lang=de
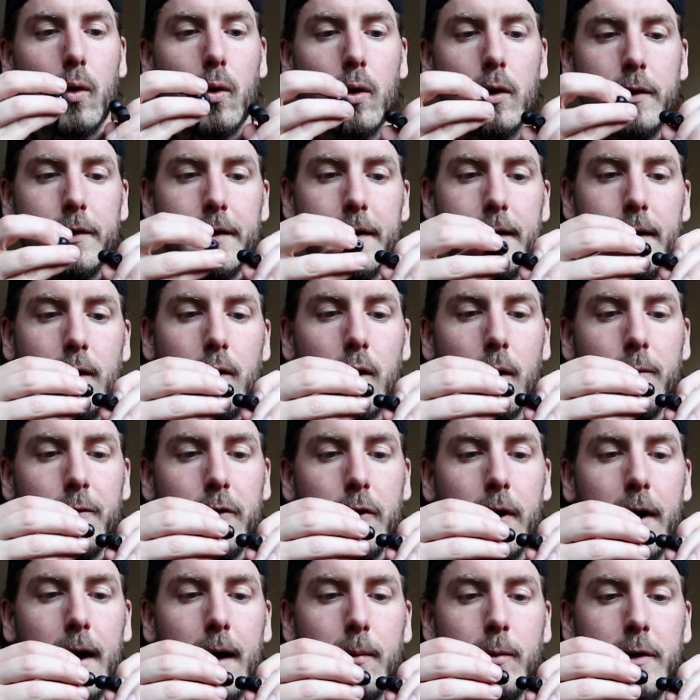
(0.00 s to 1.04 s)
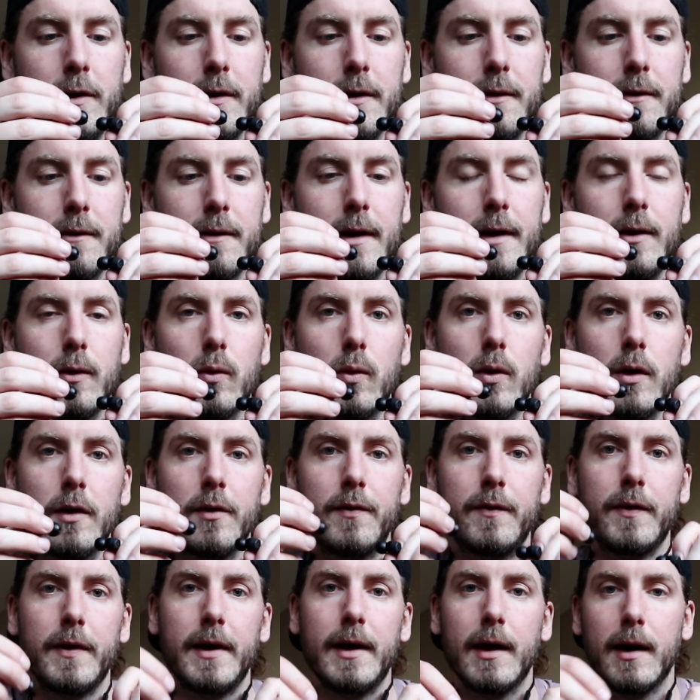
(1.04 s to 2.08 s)
Und äh, die Kopfhörer habe ich jetzt seit
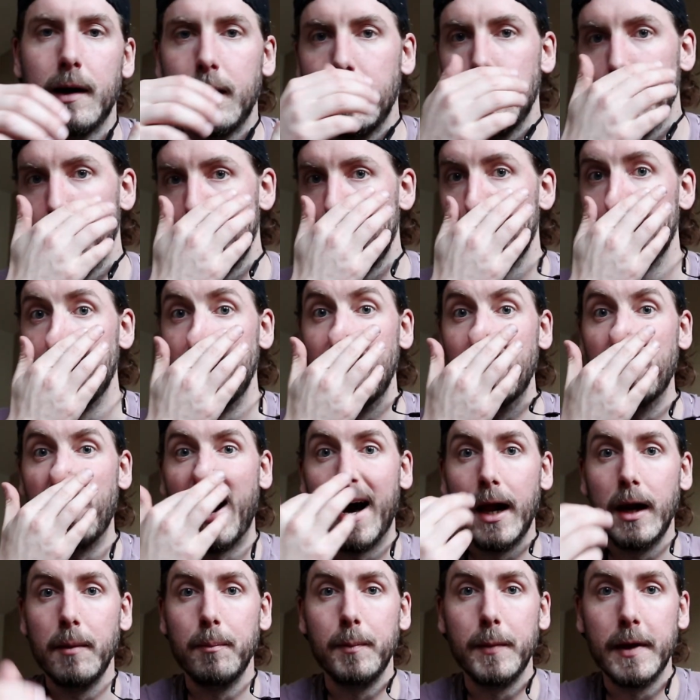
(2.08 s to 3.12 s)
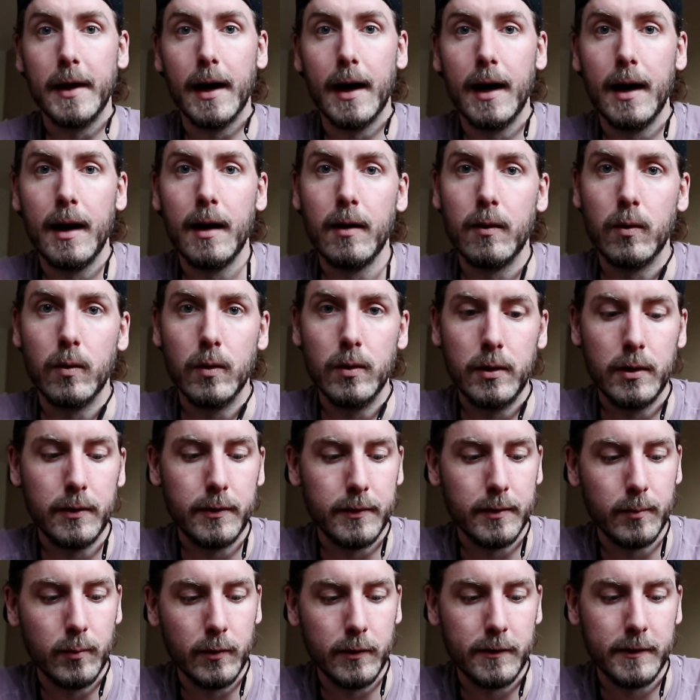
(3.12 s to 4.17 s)
ungefähr einem halben Jahr
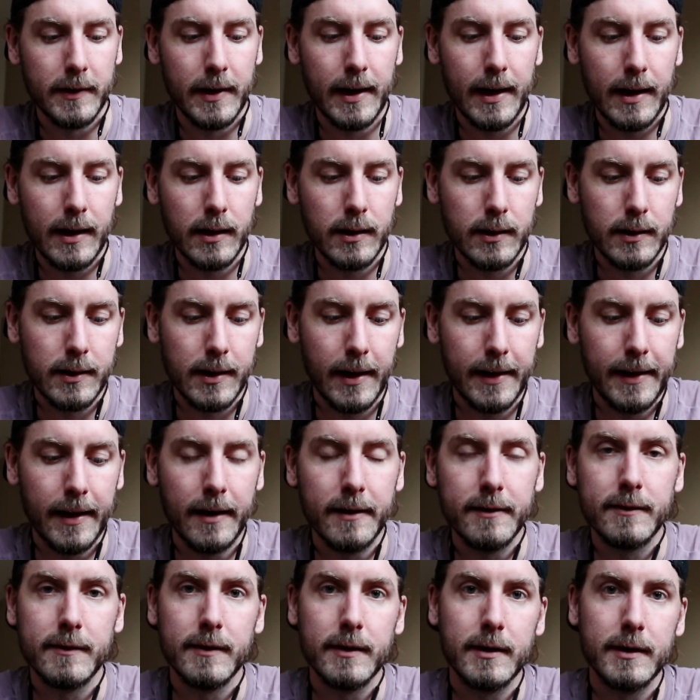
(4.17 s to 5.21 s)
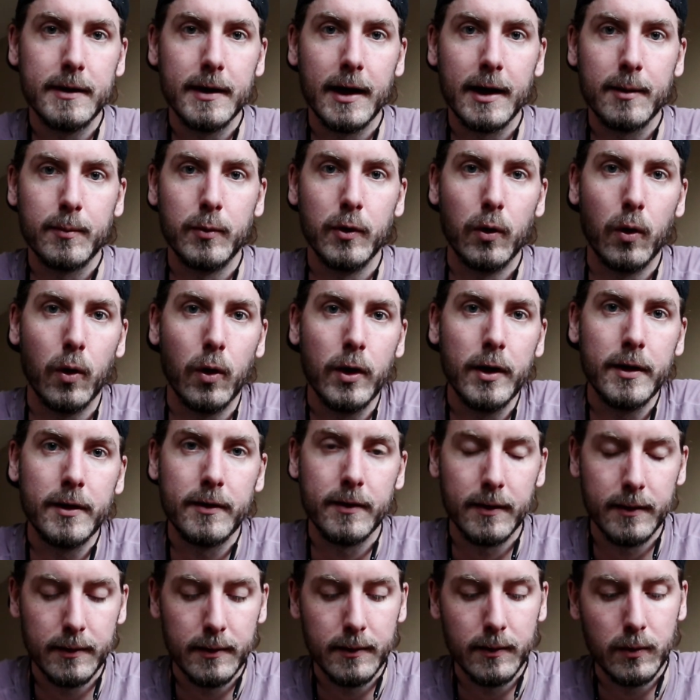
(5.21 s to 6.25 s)
und äh, muss sagen, keinen einzigen Tag
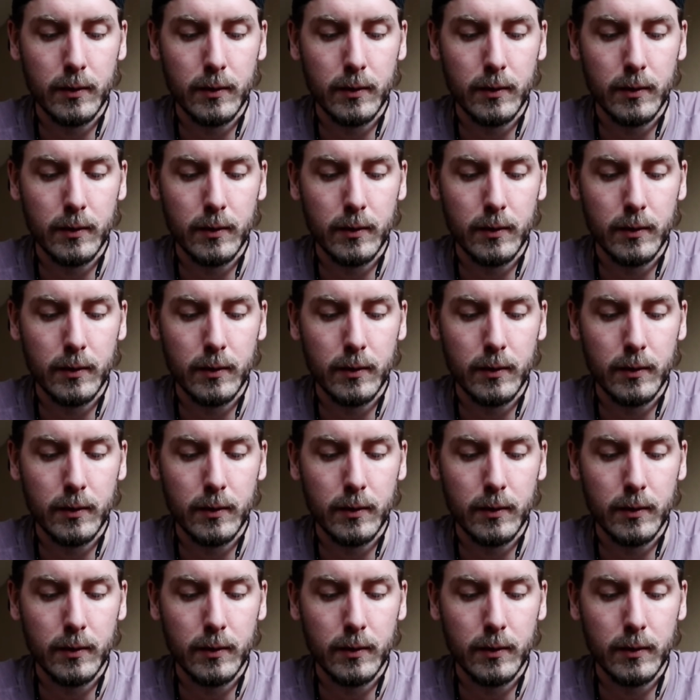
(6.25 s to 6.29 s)
bereut.